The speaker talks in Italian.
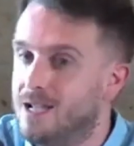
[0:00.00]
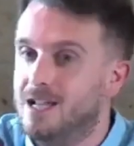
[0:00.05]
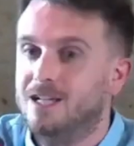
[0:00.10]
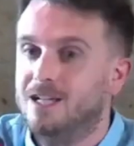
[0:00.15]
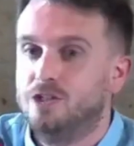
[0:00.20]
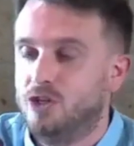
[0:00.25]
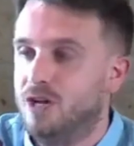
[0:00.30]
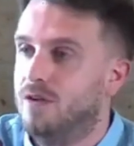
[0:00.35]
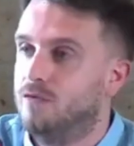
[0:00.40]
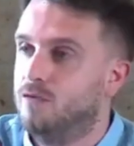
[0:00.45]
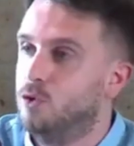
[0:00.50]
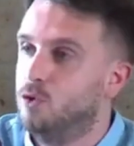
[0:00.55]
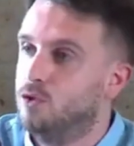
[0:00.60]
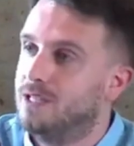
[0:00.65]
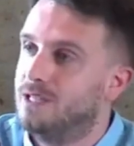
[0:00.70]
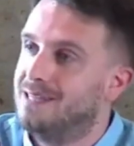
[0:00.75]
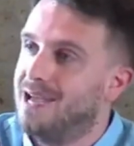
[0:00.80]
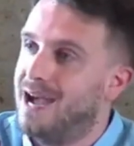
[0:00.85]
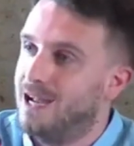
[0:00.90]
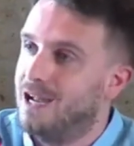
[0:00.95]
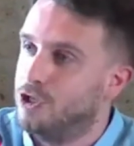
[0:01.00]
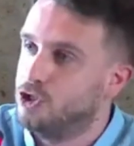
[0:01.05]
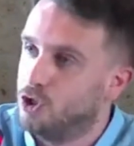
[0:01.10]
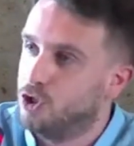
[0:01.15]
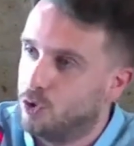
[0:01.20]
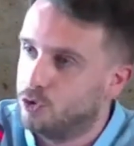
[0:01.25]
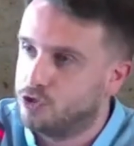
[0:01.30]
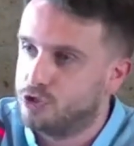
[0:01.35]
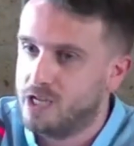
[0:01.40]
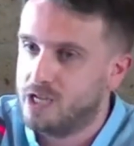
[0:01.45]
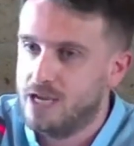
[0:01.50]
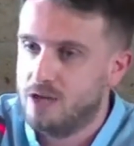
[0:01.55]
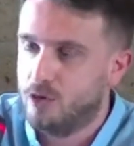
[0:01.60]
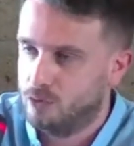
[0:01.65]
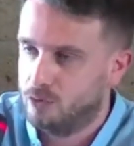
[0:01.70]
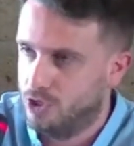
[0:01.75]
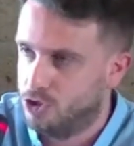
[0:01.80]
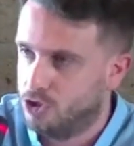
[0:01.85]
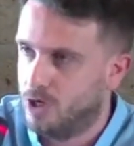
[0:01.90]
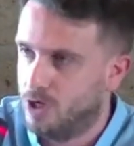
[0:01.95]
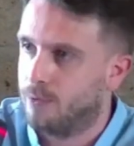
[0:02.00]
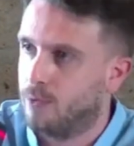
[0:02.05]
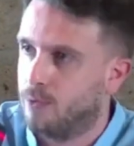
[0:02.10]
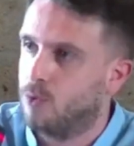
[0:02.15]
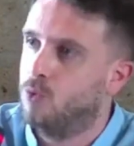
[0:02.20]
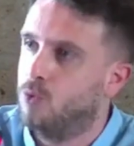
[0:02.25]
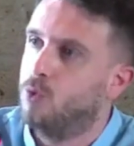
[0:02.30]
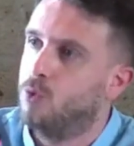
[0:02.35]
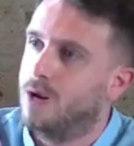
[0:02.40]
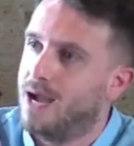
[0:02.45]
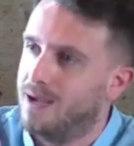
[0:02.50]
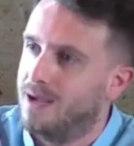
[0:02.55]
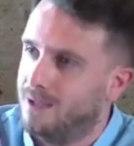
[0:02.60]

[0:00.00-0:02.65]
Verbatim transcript: ce le ha avute da Angelo Sino, dice la Procura,